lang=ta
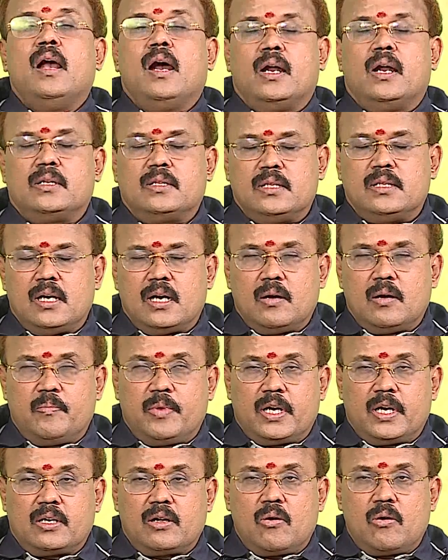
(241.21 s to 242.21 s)
அடுத்ததாக
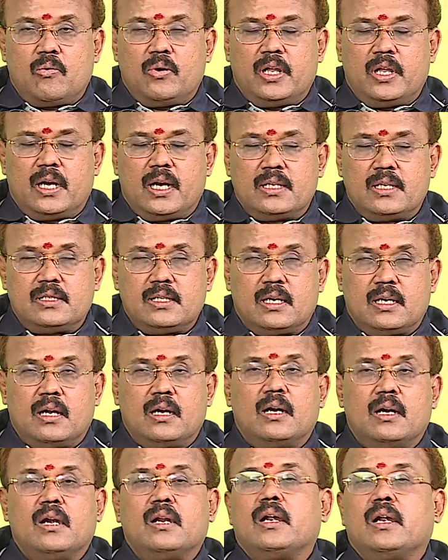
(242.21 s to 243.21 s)
பார்க்கக்கூடிய
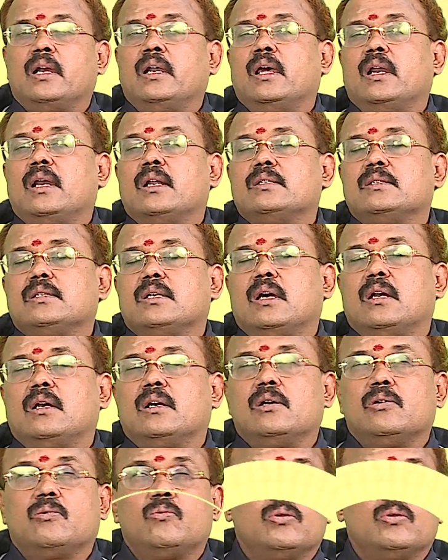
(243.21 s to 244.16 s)
ராசிக்காரர்கள் கன்னியா ராசிக்காரர்கள்